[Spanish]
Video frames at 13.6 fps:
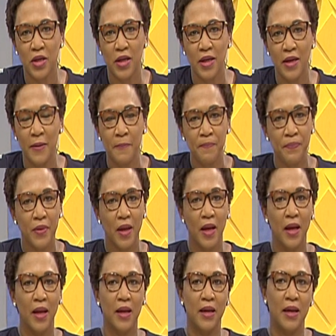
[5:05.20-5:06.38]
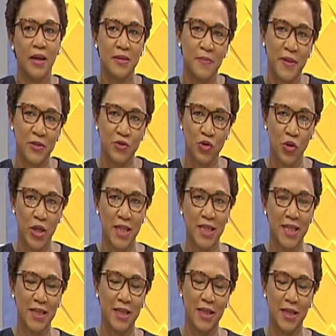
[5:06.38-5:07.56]
que las
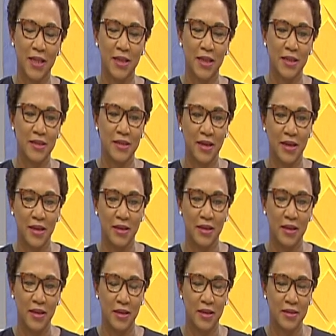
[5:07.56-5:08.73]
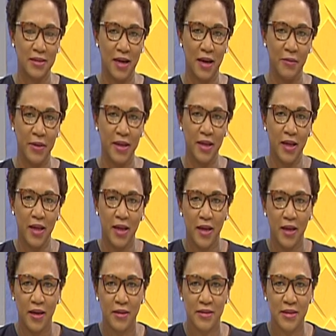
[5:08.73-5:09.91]
personas que tienen interés en Haití, que saben,
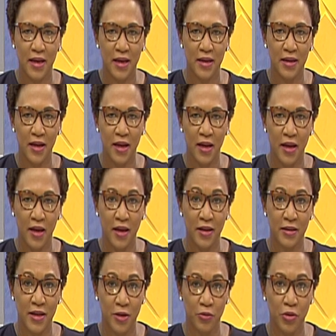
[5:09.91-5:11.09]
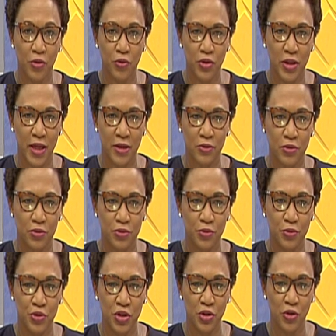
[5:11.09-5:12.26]
están entrando en contacto.
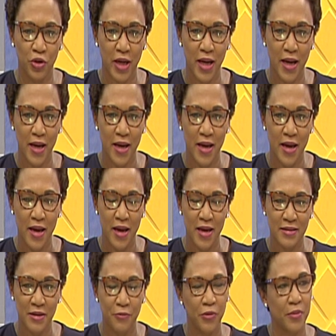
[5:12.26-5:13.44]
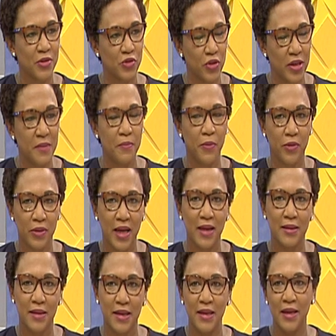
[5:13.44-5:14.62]
Uchilora, esta información es
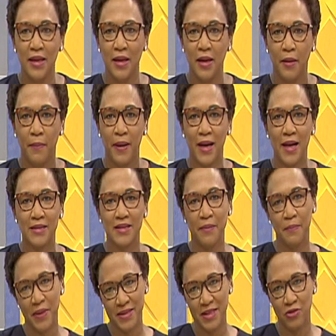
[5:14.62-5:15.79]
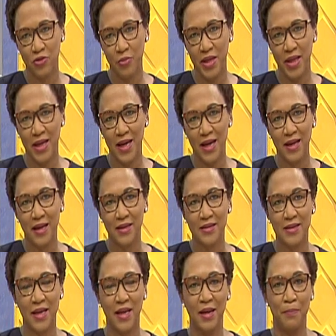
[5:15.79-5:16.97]
importante para las empresas
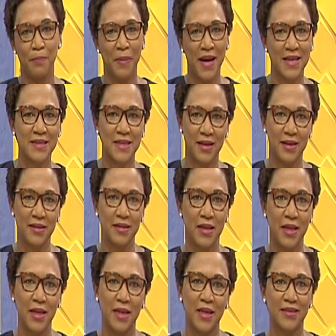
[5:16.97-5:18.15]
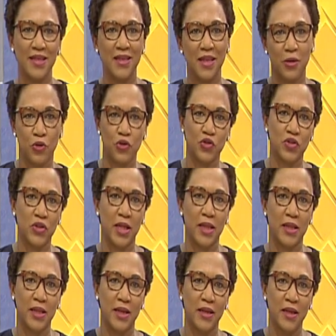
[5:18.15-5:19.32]
dominicanas que pasan a Haití, que hacen negocios en
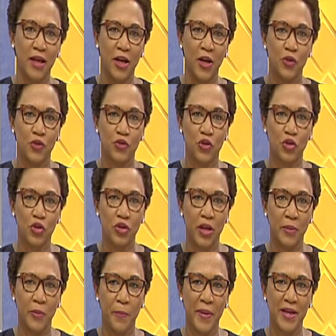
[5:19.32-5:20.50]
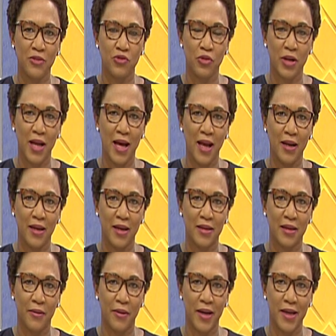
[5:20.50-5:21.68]
Haití, nosotros tenemos personal que
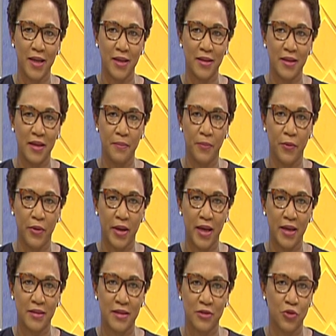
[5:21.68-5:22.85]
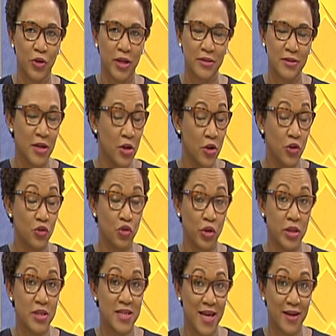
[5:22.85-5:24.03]
trabaja en Haití porque estas horas son
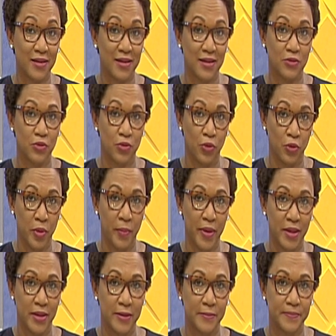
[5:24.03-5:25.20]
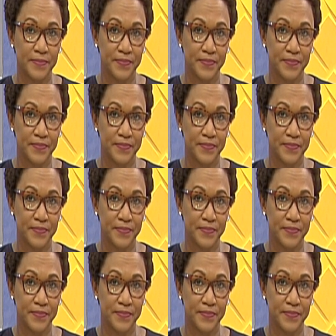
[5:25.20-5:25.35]
inciertas, obviamente.